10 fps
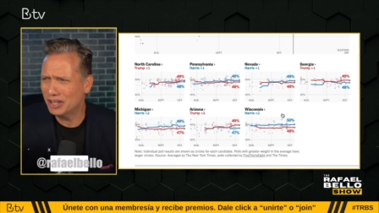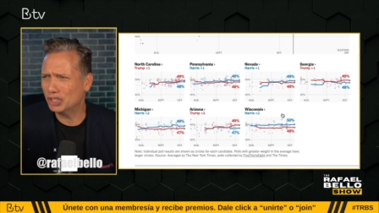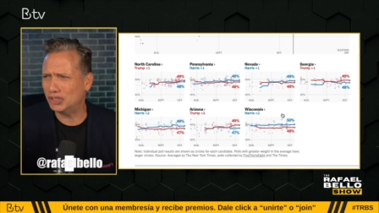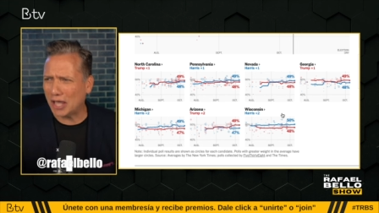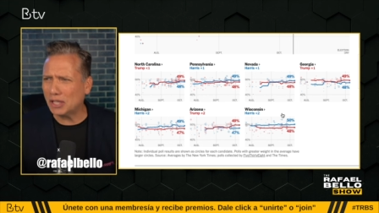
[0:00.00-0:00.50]

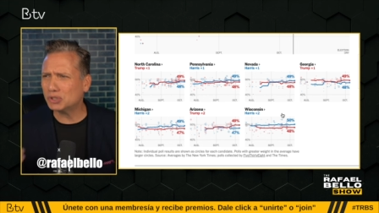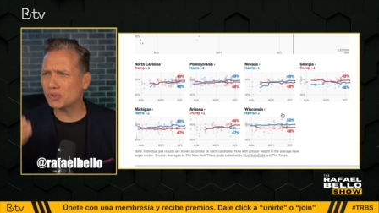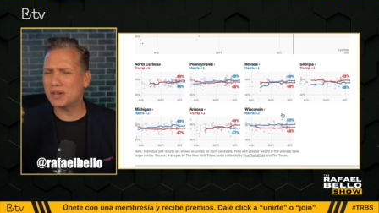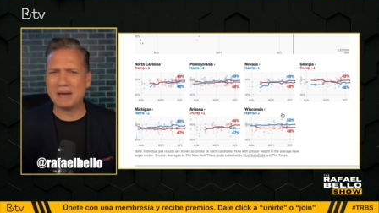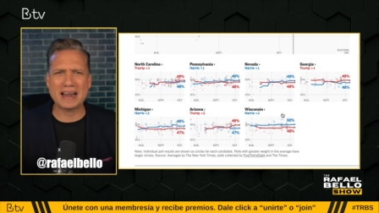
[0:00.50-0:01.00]
Dentro
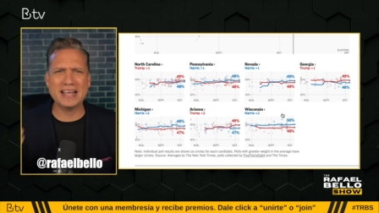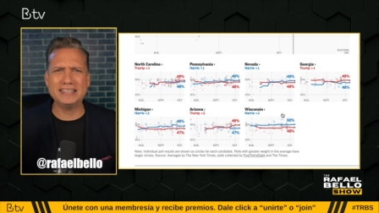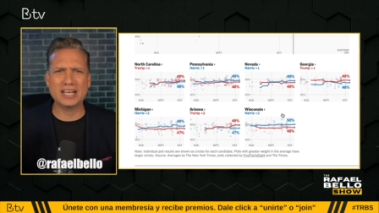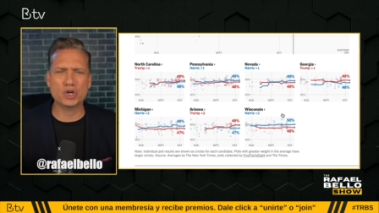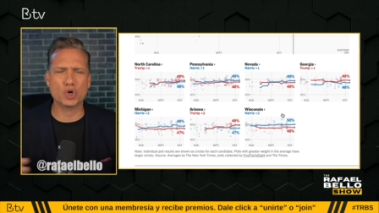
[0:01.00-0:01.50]
del margen
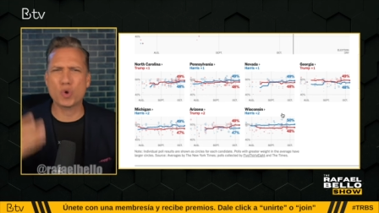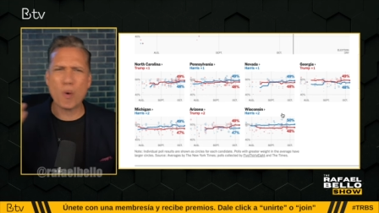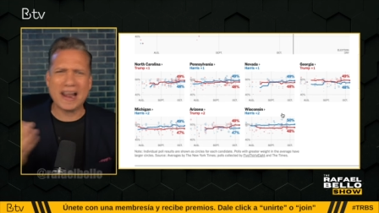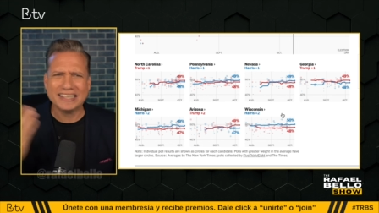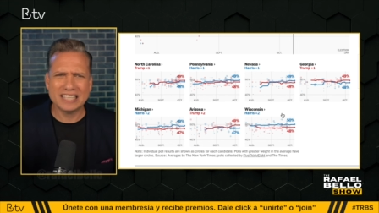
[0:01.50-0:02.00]
de error.
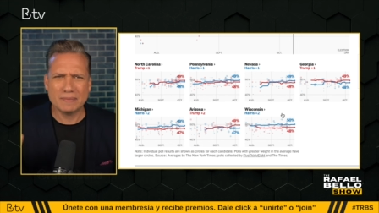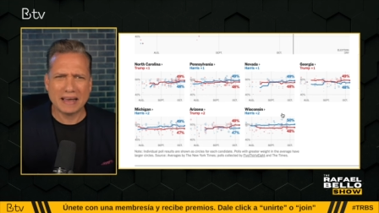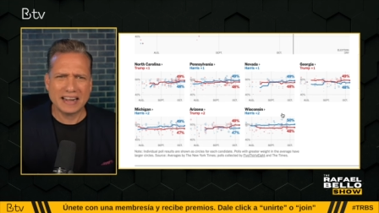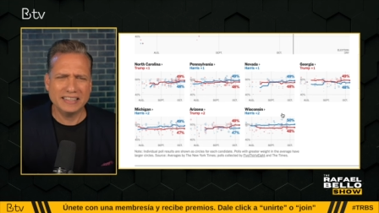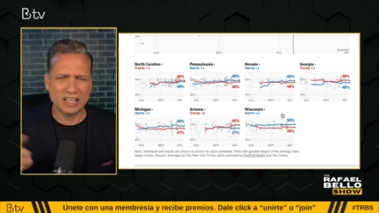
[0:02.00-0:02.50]
¿Cuál es el
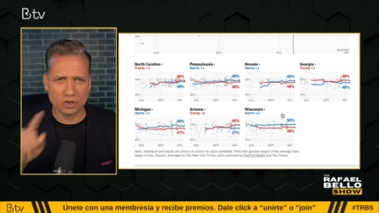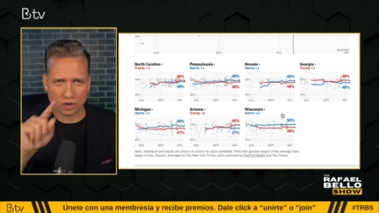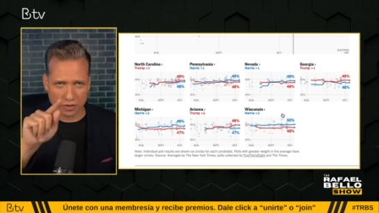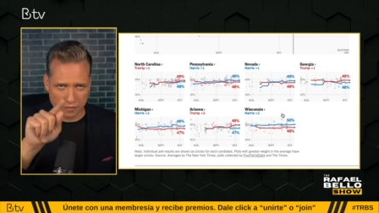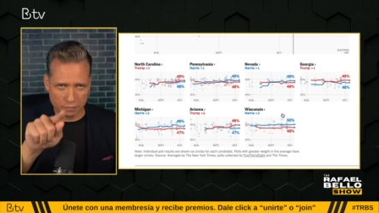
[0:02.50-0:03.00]
margen de
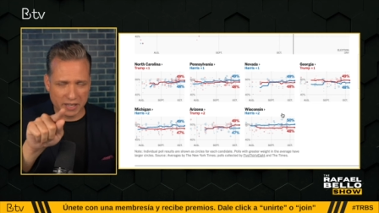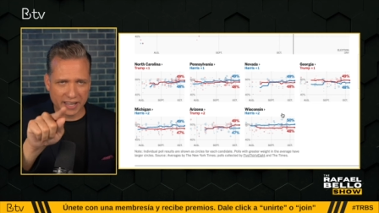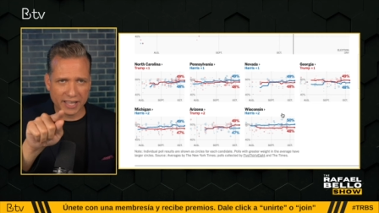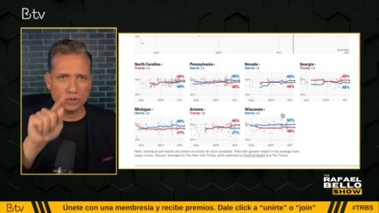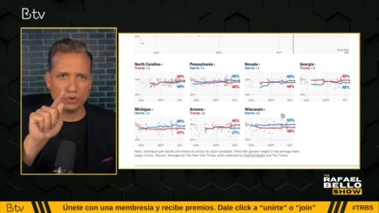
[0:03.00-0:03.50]
error? Miren
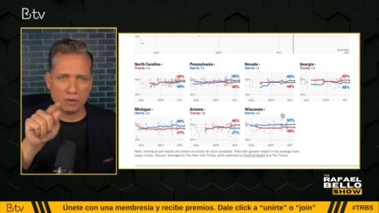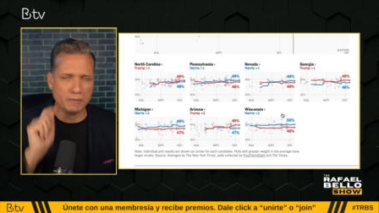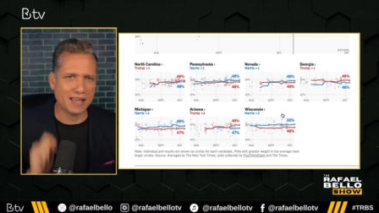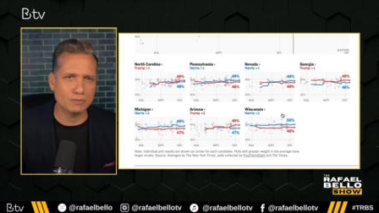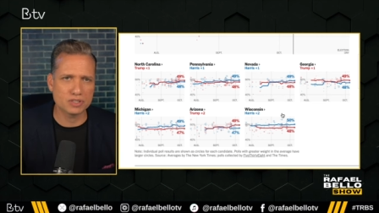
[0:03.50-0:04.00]
esto y lo
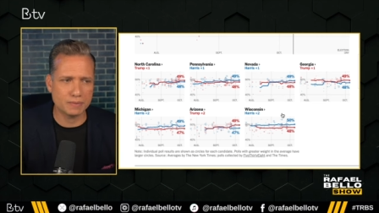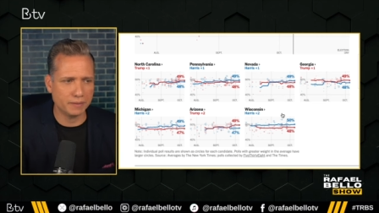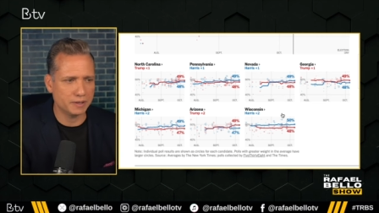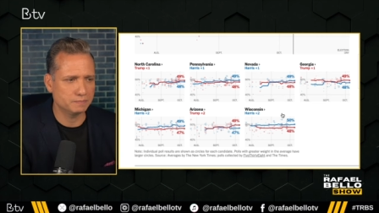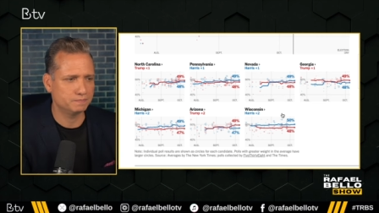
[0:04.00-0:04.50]
explicamos en breve.